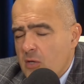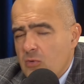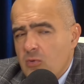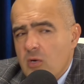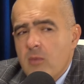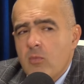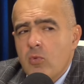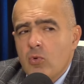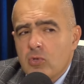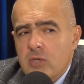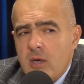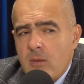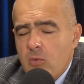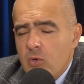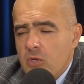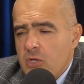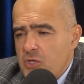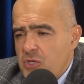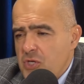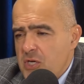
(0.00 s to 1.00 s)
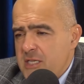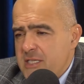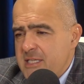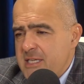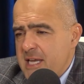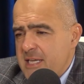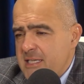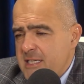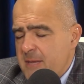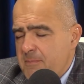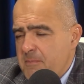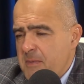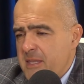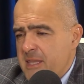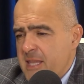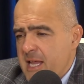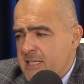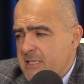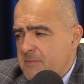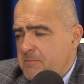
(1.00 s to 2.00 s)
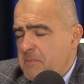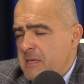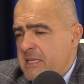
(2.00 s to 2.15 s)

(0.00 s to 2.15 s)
которые будут работать через 10, 15,